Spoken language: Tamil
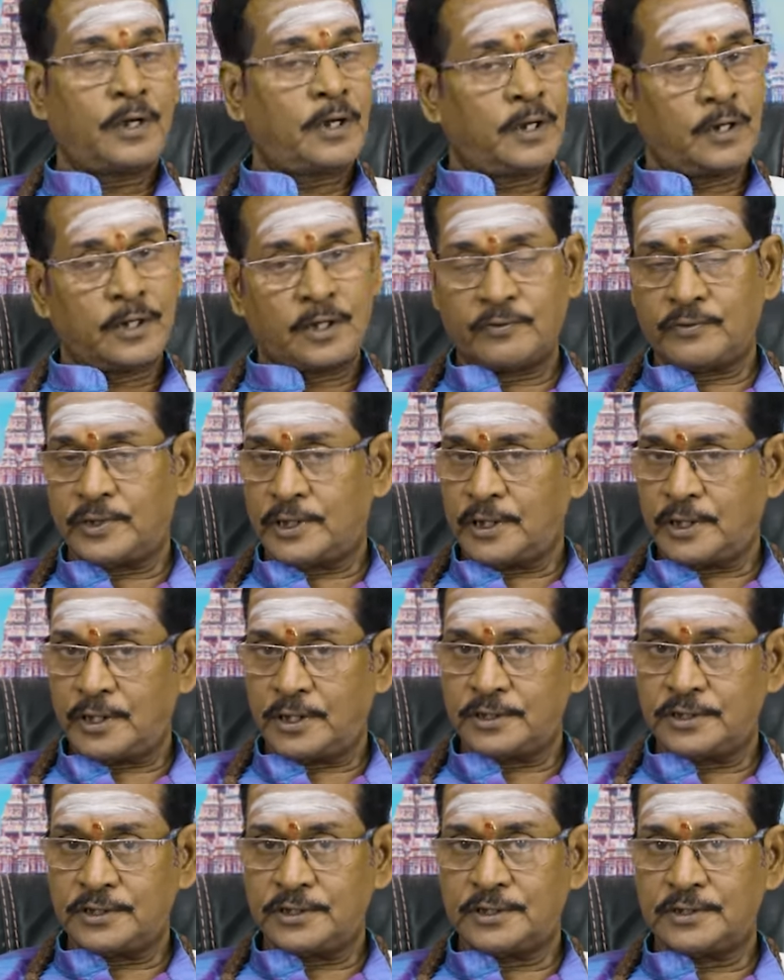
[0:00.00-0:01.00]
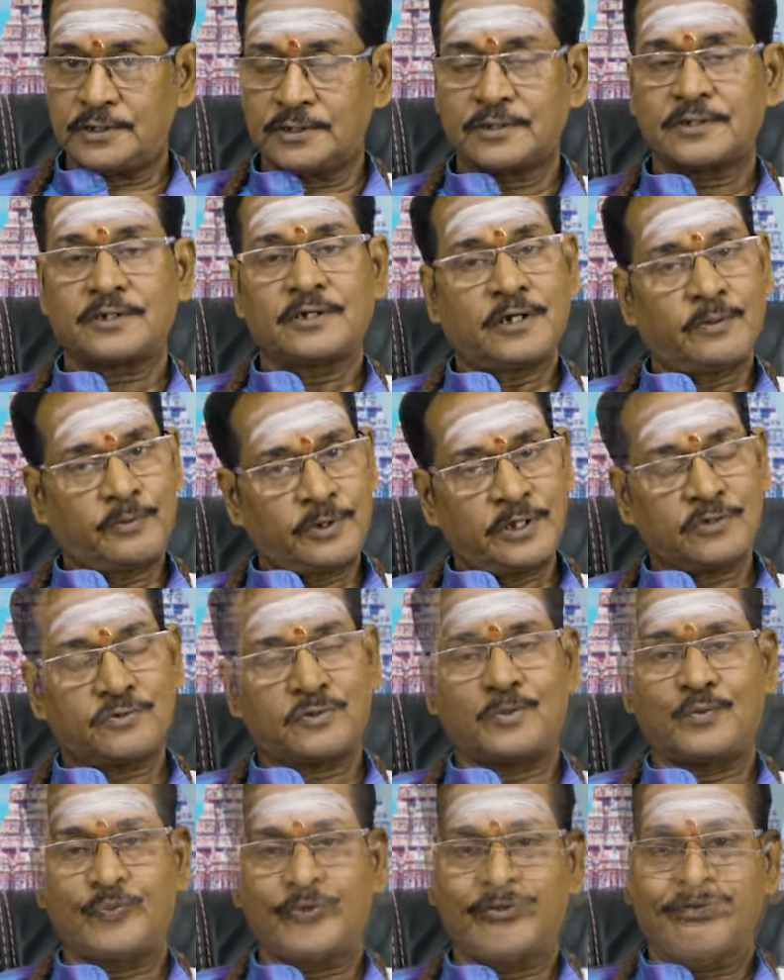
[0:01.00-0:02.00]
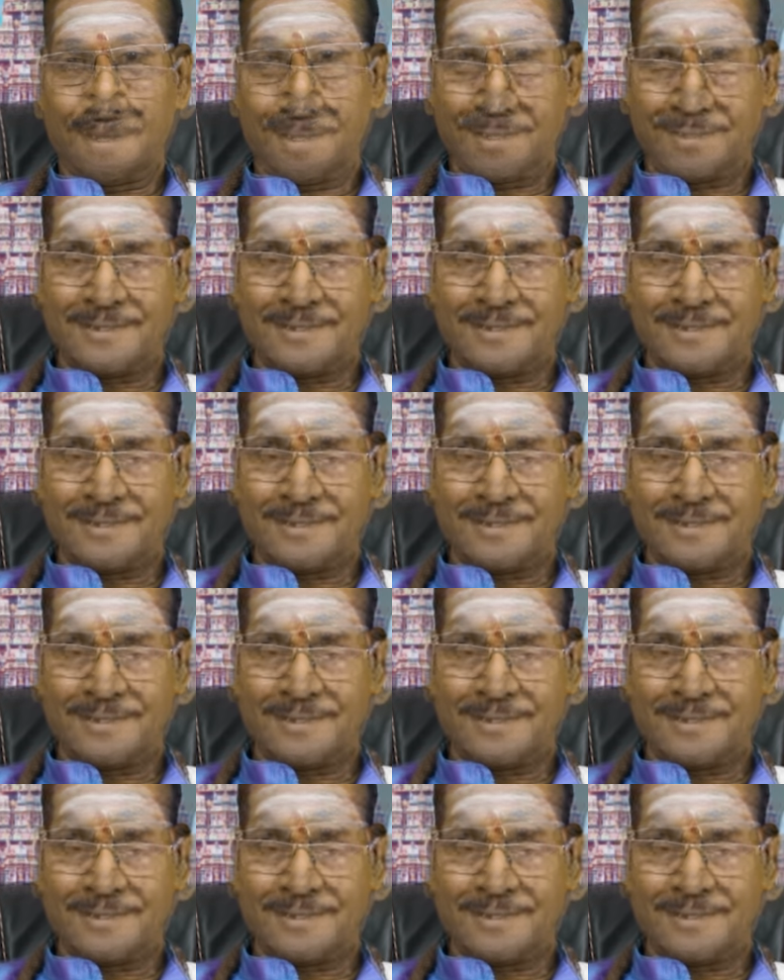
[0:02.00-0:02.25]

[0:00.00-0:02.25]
ஆனால் வராது இப்படி தான் சொல்ல முடியும்